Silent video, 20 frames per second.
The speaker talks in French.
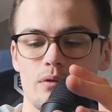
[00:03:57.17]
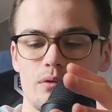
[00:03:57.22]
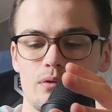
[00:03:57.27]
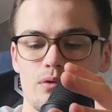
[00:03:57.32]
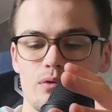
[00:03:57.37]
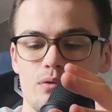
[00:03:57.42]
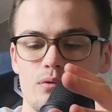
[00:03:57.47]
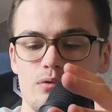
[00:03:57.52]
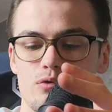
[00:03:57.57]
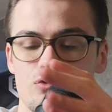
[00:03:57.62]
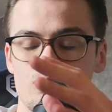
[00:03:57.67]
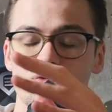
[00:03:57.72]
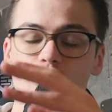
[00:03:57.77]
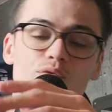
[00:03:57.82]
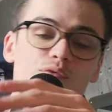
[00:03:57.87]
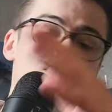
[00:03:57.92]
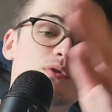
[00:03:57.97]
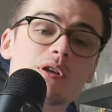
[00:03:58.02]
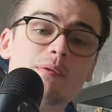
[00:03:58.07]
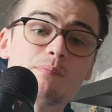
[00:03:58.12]
euh,
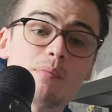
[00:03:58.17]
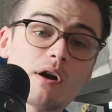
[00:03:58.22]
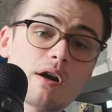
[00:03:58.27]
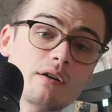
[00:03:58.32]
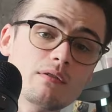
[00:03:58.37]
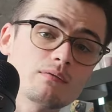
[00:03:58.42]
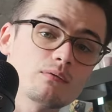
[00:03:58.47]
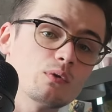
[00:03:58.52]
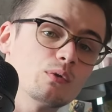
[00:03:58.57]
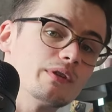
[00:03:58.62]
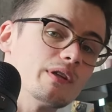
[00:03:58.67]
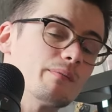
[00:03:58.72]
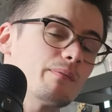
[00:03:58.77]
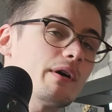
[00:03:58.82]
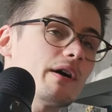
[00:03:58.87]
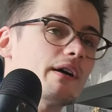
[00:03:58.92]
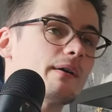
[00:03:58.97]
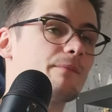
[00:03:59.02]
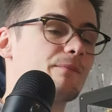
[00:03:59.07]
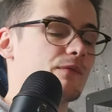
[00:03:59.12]
je ne voulais pas
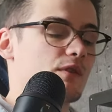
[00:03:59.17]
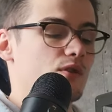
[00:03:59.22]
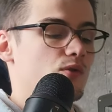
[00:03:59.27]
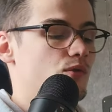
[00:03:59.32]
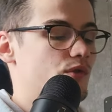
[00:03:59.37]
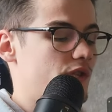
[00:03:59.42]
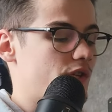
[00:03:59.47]
au départ.